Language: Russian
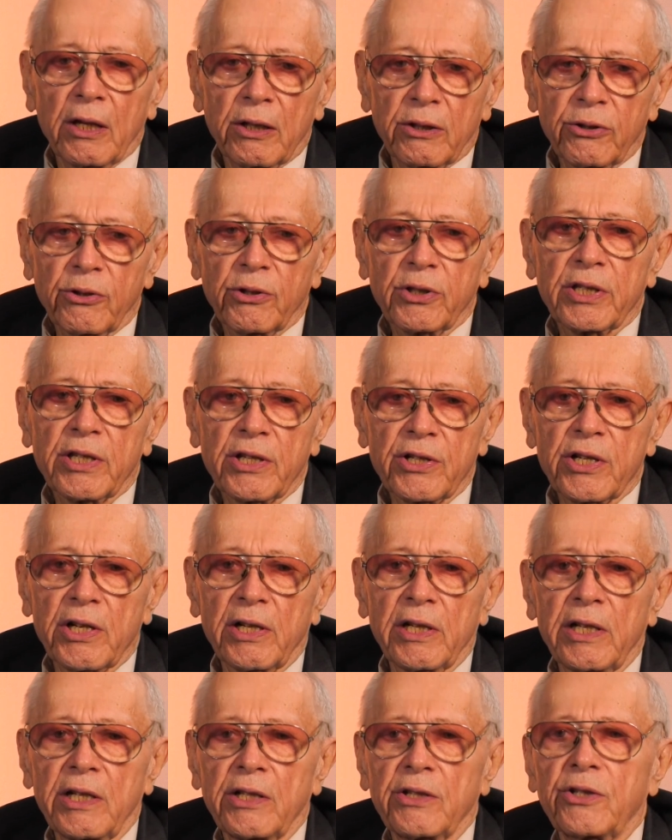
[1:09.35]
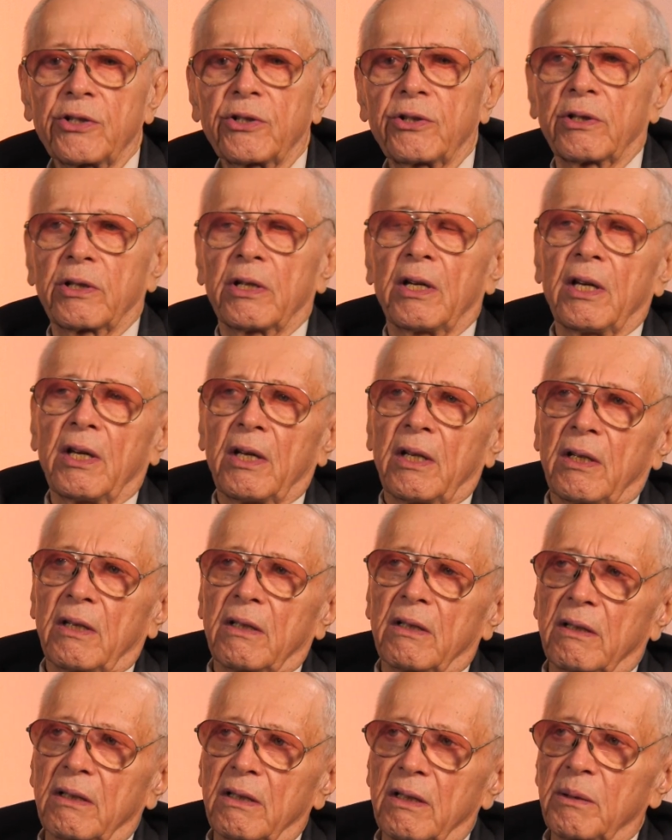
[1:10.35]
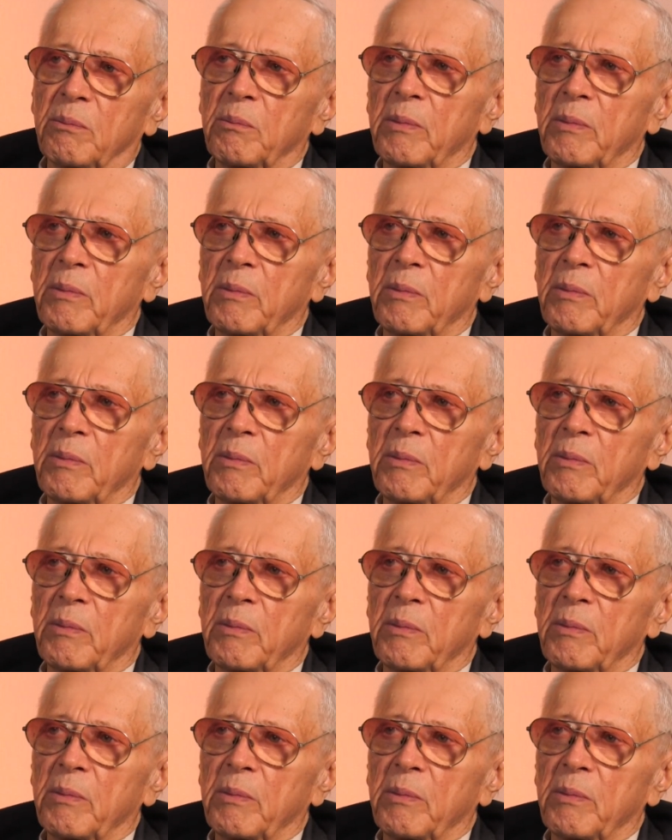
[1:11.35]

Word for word: Но, к сожалению, э,